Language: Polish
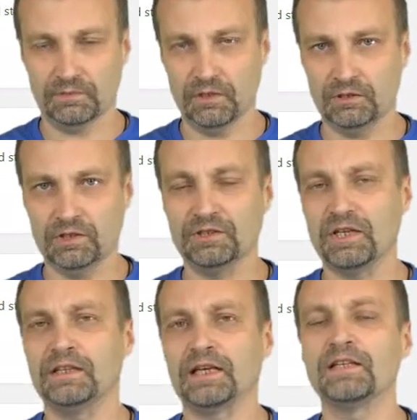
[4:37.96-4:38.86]
one no,
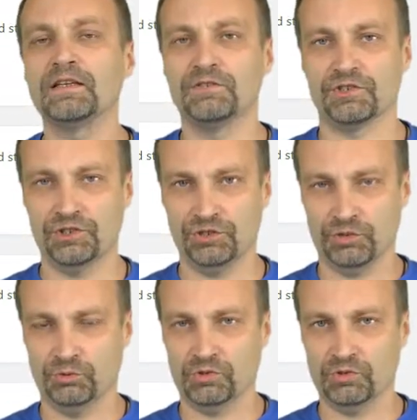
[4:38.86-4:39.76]
te takie najważniejsze,
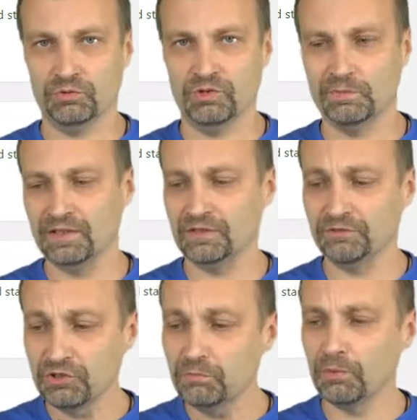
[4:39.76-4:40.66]
które są niezbędne w
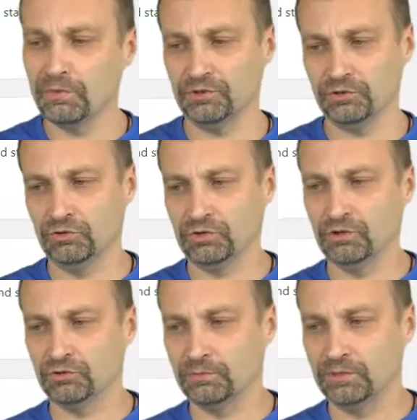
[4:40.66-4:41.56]
tym momencie do
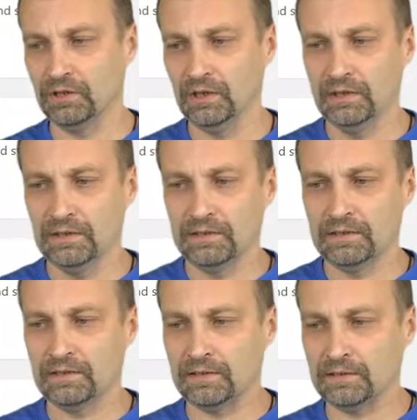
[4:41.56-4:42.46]
tego, żeby
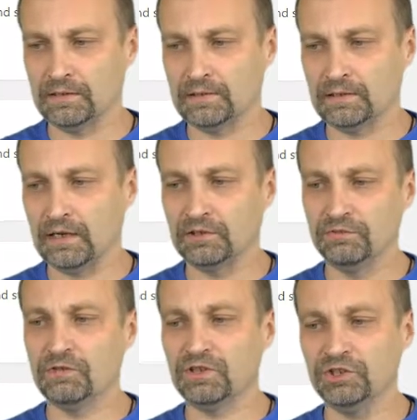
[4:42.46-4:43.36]
e,
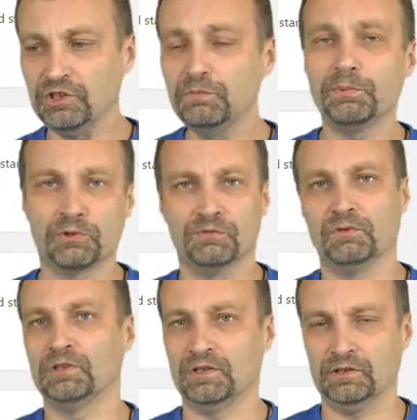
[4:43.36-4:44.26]
zaktywować import w
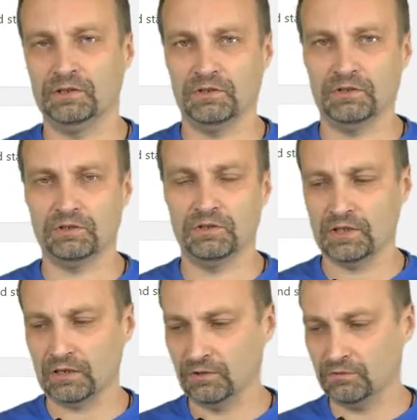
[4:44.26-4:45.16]
ogóle tej, tej strony
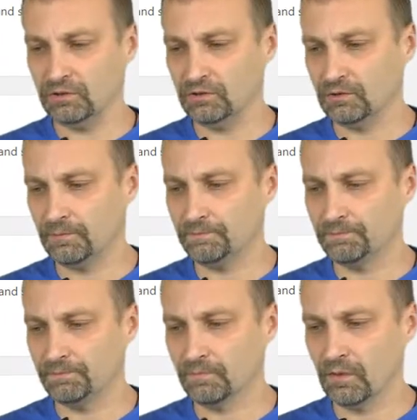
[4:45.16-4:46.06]
startowej, to,
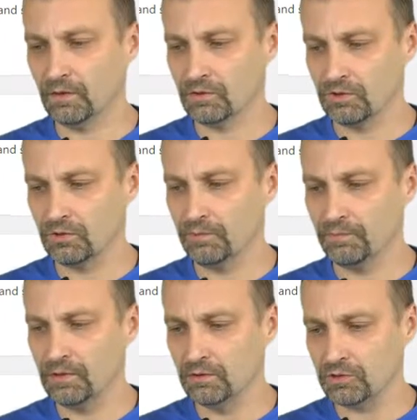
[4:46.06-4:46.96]
mm, to, są,
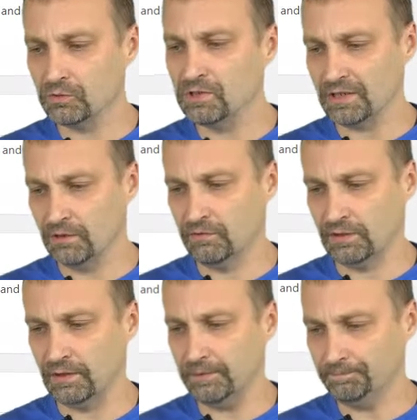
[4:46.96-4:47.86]
to są
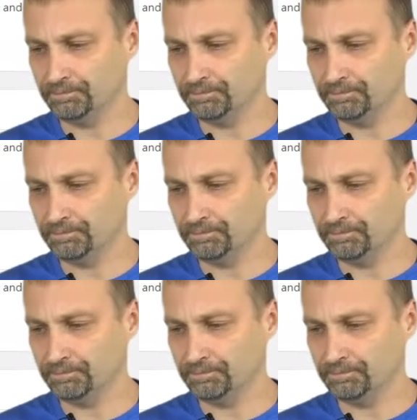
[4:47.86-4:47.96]
instalowane.